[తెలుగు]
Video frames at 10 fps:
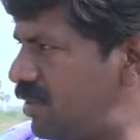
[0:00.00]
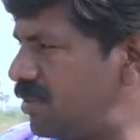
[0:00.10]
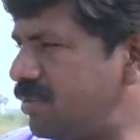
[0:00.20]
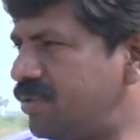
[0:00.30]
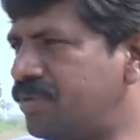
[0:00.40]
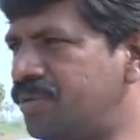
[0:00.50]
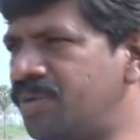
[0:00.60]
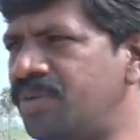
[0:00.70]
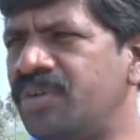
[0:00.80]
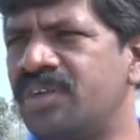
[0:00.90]
మేము
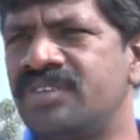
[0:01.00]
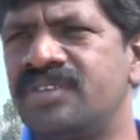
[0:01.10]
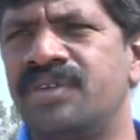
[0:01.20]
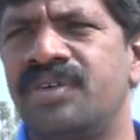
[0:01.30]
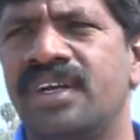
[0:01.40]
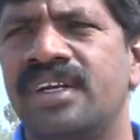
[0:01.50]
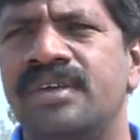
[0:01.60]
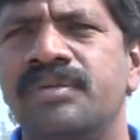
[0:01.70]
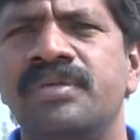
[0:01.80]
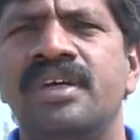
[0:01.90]
రెండవ కిస్తీ కూడా
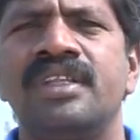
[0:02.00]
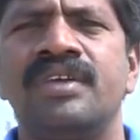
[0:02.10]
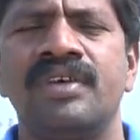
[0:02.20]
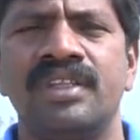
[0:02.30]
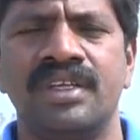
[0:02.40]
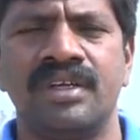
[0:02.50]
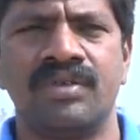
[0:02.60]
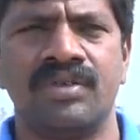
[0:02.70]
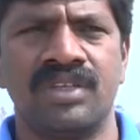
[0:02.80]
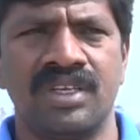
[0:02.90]
కట్టినాం ఆ తర్వాత
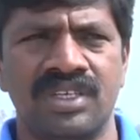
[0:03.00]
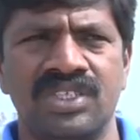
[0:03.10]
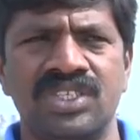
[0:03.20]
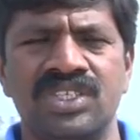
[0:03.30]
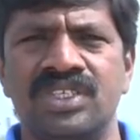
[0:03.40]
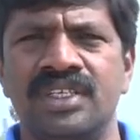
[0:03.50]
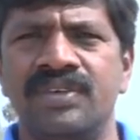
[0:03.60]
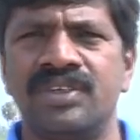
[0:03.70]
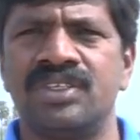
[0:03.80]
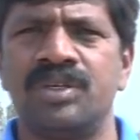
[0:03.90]
కొంత రిజిస్ట్రేషన్
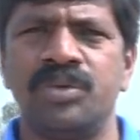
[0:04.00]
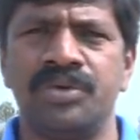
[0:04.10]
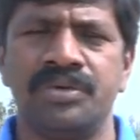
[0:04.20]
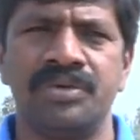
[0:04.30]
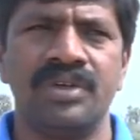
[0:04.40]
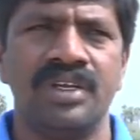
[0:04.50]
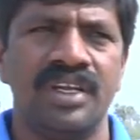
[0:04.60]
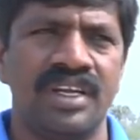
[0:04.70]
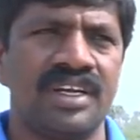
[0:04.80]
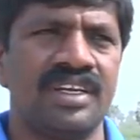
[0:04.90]
ఇవి వచ్చినప్పుడు
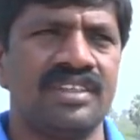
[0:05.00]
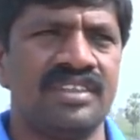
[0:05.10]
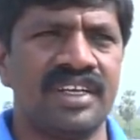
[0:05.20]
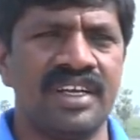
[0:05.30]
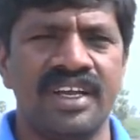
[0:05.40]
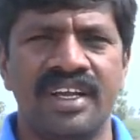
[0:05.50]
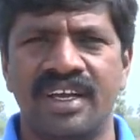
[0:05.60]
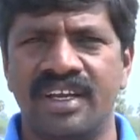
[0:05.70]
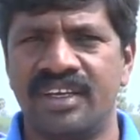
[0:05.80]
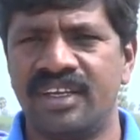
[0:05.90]
ఇక్కడ శంకరయ్య
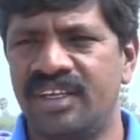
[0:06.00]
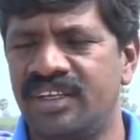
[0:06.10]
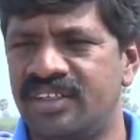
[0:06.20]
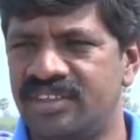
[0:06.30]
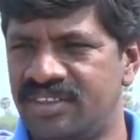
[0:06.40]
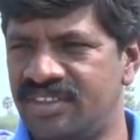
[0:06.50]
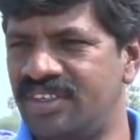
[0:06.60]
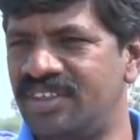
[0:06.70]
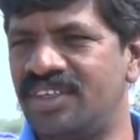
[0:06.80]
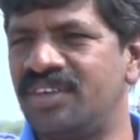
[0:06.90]
గారని
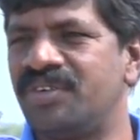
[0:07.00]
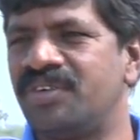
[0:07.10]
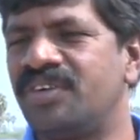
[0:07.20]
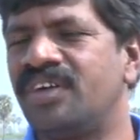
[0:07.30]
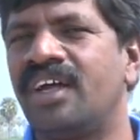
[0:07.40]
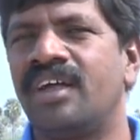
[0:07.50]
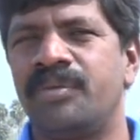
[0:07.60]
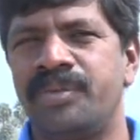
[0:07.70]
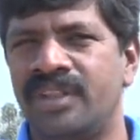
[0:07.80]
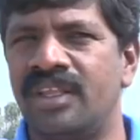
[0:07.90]
సేట్ ఉంటాడు ఆ
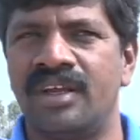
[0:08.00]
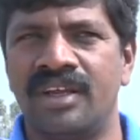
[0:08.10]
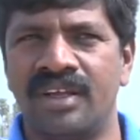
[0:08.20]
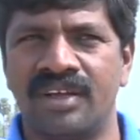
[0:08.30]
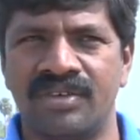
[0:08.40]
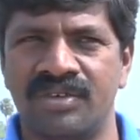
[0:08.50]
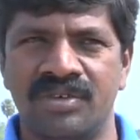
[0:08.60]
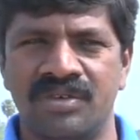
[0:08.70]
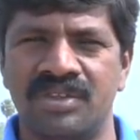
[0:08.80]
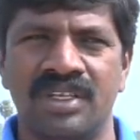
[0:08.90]
పెద్దన్న నాకు
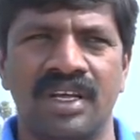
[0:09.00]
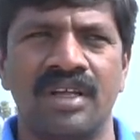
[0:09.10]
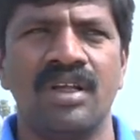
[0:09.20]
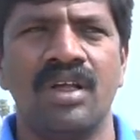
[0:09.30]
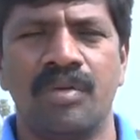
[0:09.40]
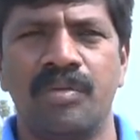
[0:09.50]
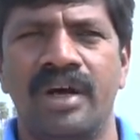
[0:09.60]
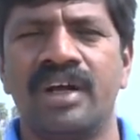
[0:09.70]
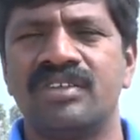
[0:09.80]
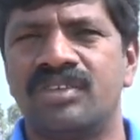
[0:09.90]
కొద్దిగా
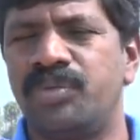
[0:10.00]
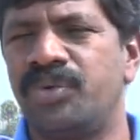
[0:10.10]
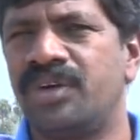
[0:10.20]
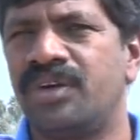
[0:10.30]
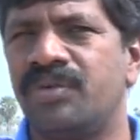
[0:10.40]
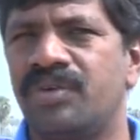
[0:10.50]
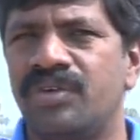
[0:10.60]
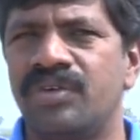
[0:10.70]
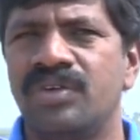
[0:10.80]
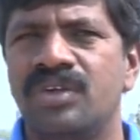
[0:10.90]
బాగా సపోర్టెడ్గా
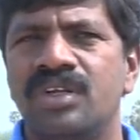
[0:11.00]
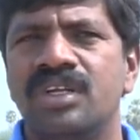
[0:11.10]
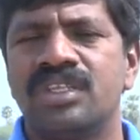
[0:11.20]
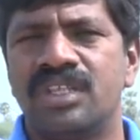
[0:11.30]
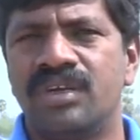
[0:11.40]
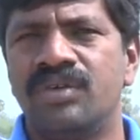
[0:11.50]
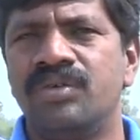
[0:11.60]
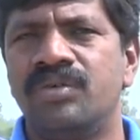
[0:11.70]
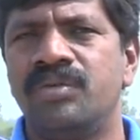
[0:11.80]
ఉంటాడు తను